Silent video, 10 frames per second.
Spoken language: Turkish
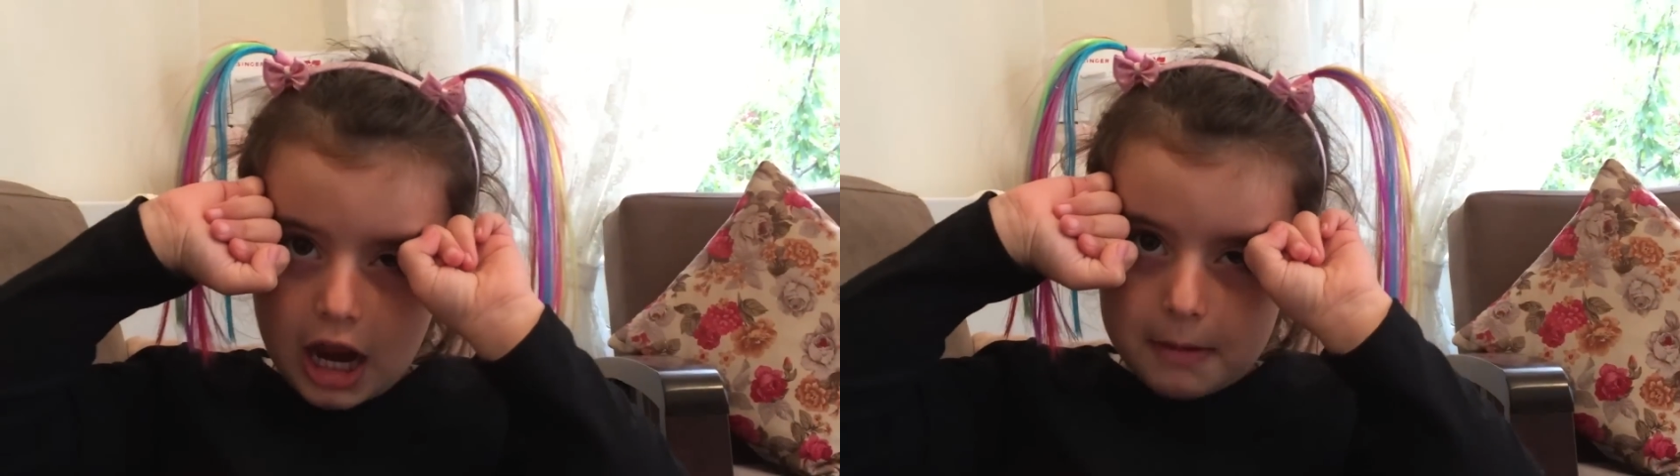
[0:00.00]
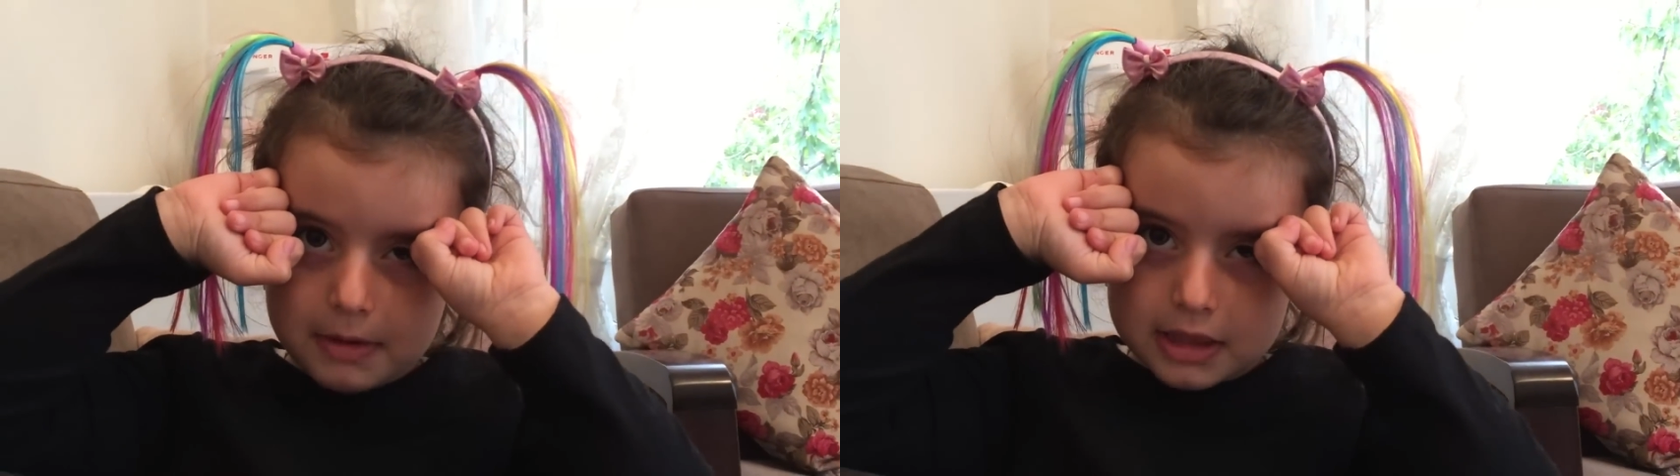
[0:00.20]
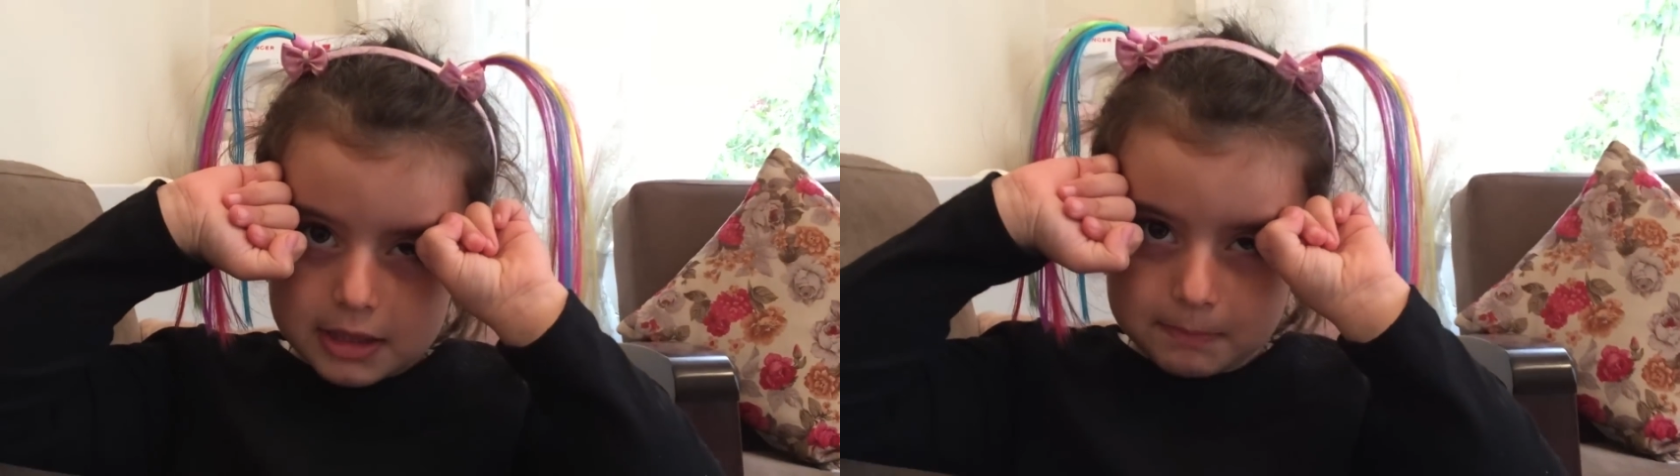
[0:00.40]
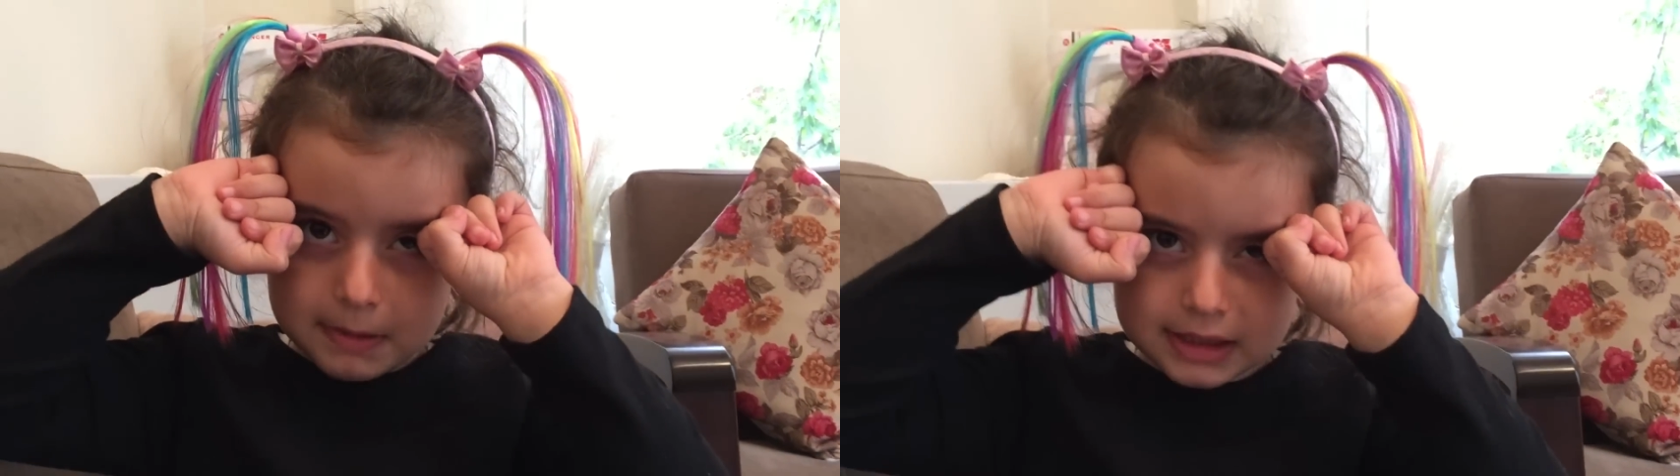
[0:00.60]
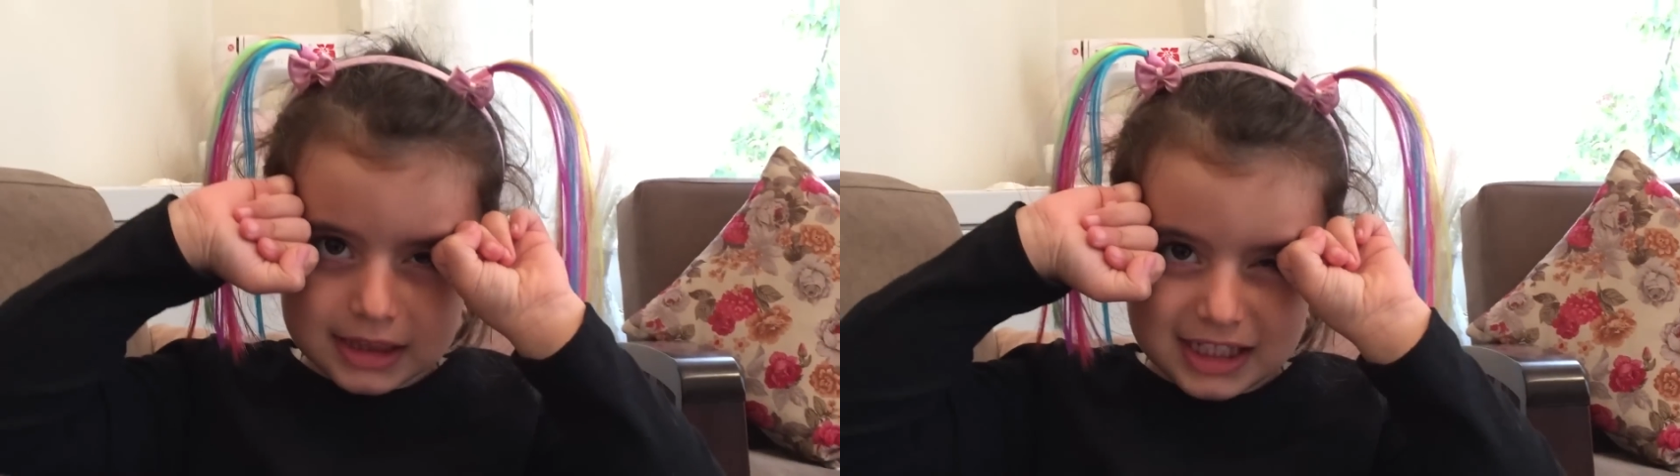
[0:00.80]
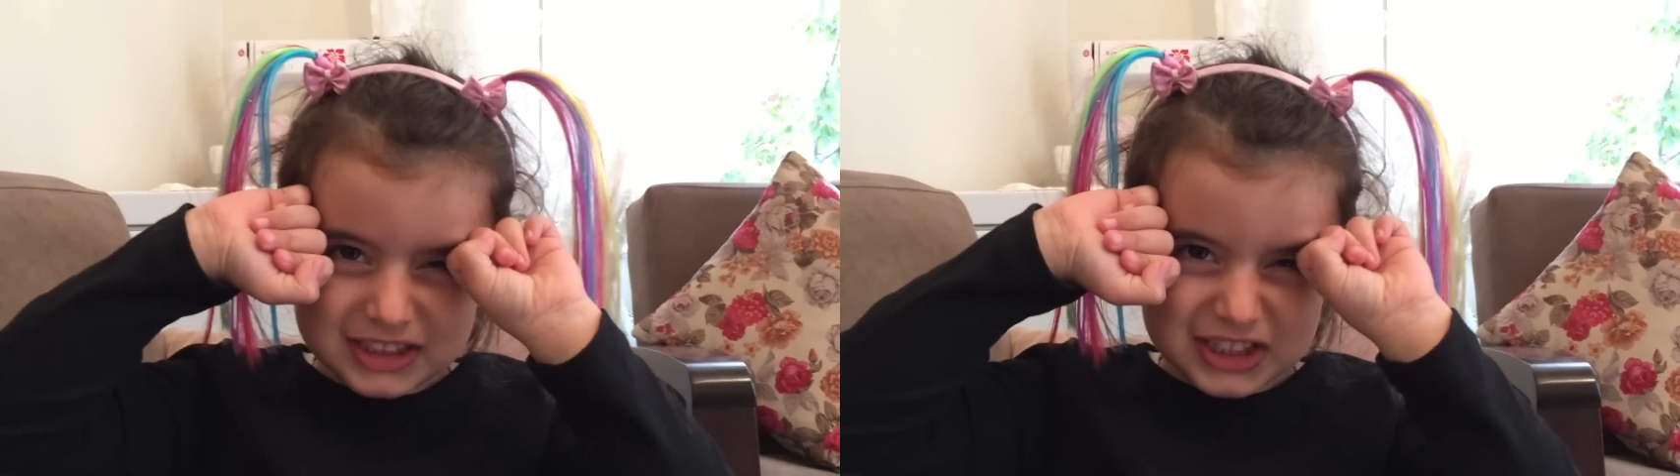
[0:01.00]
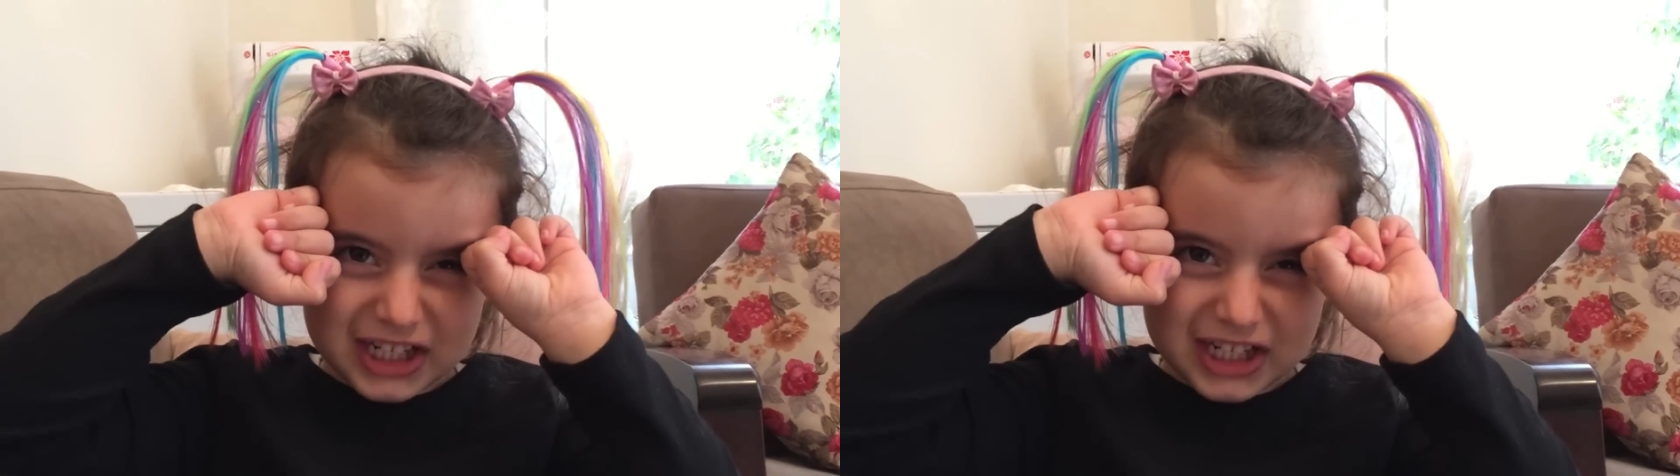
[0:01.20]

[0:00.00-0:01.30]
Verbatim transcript: Kaybettim patlayan